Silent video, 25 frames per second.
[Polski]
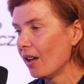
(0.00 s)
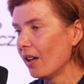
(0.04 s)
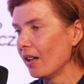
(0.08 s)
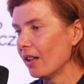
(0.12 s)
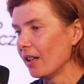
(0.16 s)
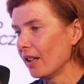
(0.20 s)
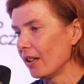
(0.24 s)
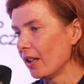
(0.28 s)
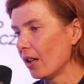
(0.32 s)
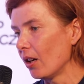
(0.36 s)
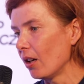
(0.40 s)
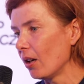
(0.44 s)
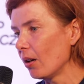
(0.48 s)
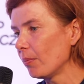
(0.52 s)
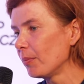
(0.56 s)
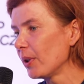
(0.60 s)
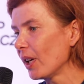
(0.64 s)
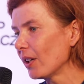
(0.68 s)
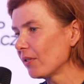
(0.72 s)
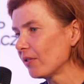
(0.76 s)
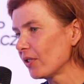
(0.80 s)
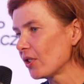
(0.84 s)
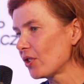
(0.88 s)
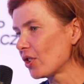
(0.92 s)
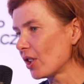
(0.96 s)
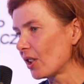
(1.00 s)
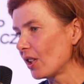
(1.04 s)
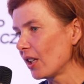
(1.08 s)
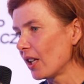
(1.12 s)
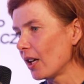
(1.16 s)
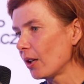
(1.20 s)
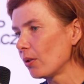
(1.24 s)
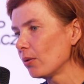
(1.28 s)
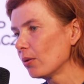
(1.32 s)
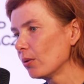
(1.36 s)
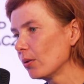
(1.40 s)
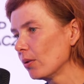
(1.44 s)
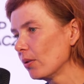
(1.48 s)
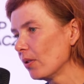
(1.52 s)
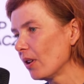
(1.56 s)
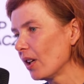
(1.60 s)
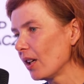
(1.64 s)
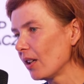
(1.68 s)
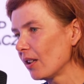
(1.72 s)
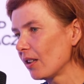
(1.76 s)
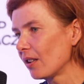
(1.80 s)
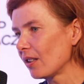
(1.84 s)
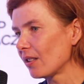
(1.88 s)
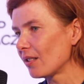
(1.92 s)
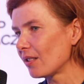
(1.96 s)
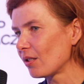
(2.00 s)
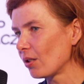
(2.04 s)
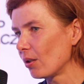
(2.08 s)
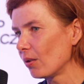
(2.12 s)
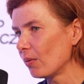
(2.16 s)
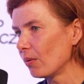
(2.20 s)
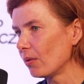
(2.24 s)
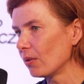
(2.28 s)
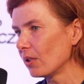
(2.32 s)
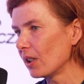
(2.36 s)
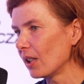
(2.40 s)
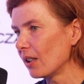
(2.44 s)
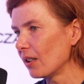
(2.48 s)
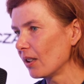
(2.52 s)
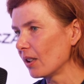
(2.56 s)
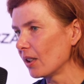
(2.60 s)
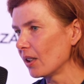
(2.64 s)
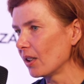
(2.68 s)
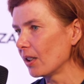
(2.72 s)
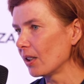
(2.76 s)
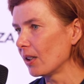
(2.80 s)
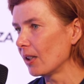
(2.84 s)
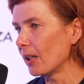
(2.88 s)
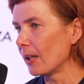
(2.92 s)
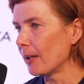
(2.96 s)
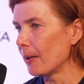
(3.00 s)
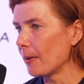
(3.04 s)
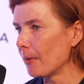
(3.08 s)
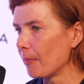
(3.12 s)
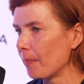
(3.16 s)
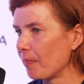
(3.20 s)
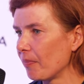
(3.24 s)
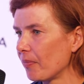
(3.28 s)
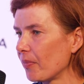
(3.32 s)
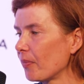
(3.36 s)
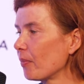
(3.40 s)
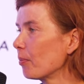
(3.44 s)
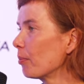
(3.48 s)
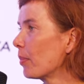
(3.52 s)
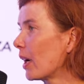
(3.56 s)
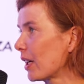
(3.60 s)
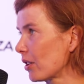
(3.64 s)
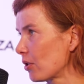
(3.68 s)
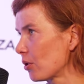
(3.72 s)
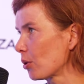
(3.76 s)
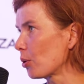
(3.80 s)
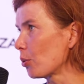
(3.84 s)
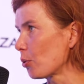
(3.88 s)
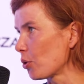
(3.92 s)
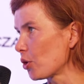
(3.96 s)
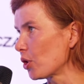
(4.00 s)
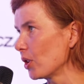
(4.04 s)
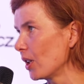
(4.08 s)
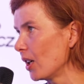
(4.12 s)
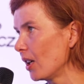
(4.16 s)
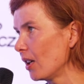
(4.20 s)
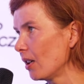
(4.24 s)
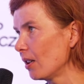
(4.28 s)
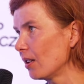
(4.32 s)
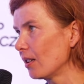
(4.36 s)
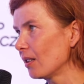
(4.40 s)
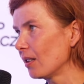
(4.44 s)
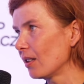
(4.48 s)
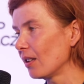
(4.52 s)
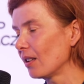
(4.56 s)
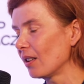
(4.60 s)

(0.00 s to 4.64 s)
E, objawy jetlagu e, są e, bardzo różne.